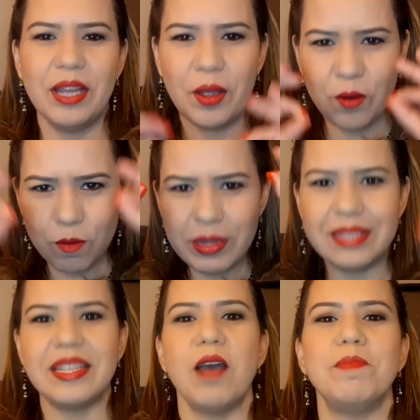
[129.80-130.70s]

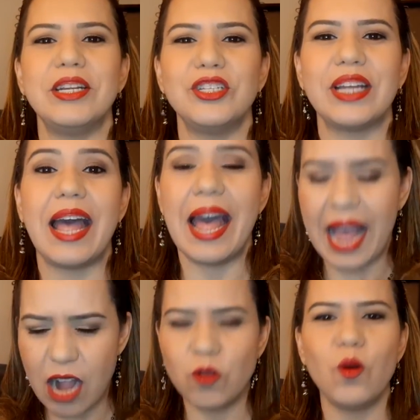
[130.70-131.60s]
começar a praticar
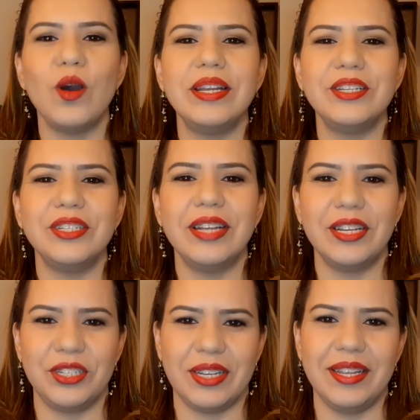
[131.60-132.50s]
agora a
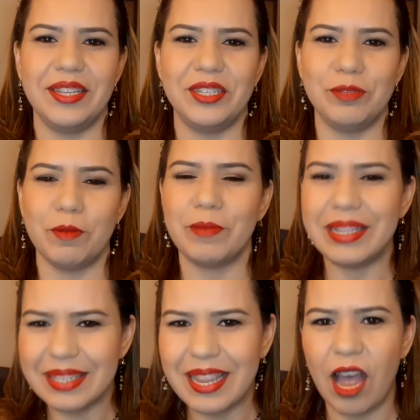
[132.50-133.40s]
ginástica íntima,
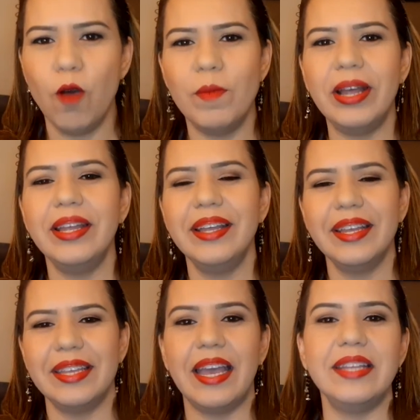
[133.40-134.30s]
mas calma
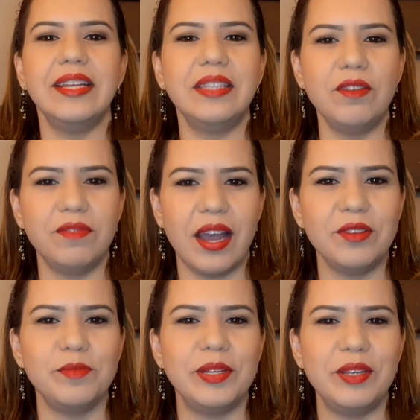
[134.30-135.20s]
que ainda tem
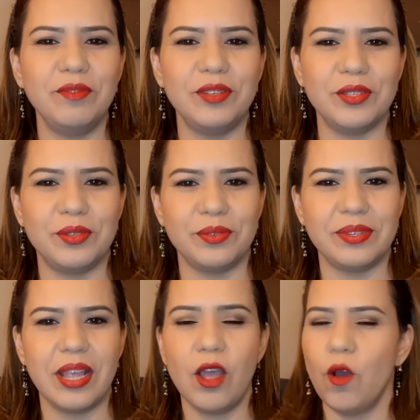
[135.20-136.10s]
vários
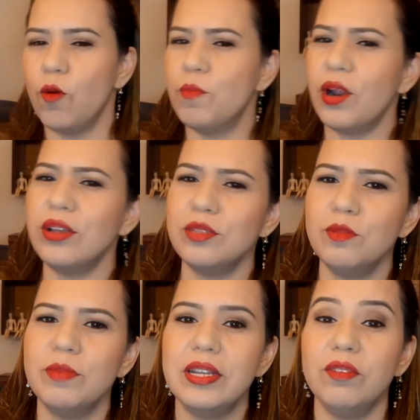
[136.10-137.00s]
benefícios. O próximo
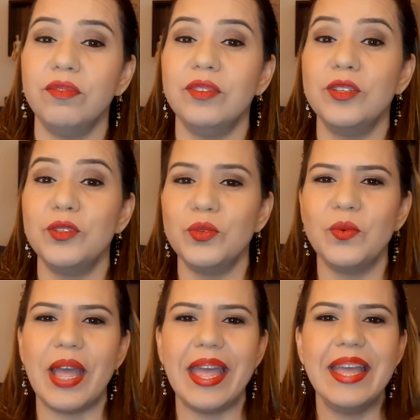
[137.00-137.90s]
benefício
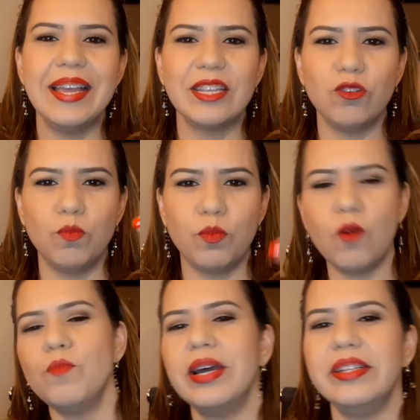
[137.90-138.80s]
é que o
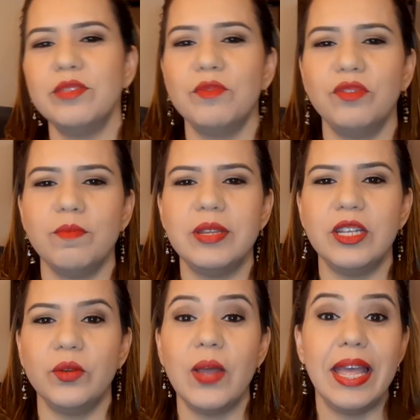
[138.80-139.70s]
pomparismo
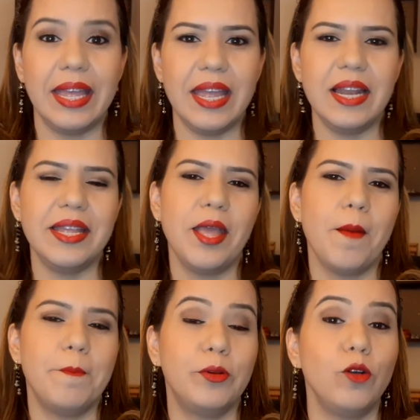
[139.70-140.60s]
feminino ele
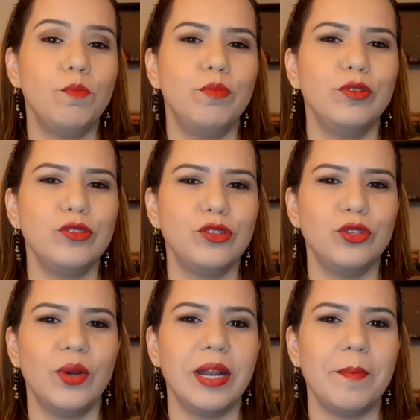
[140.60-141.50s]

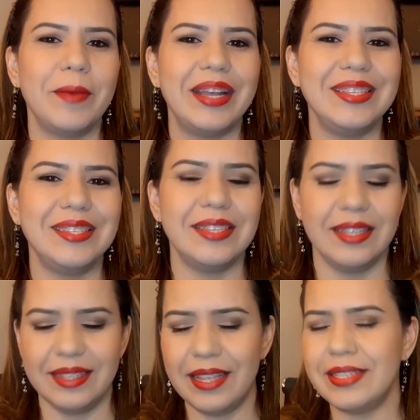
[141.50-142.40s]
proporciona mais
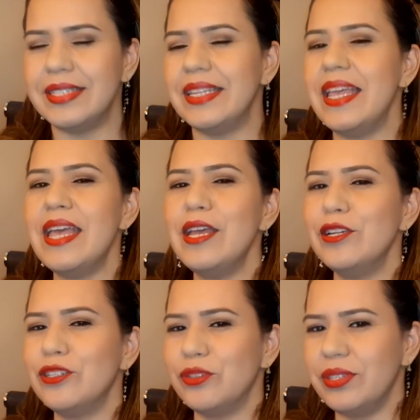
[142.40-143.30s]

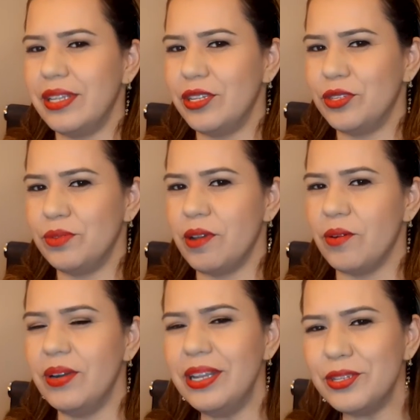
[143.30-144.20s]
desejo
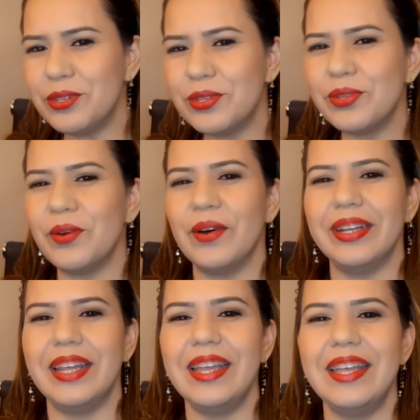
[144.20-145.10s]
sexual. Olha só,
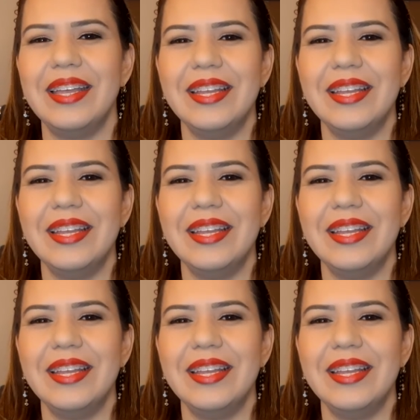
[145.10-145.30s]
né?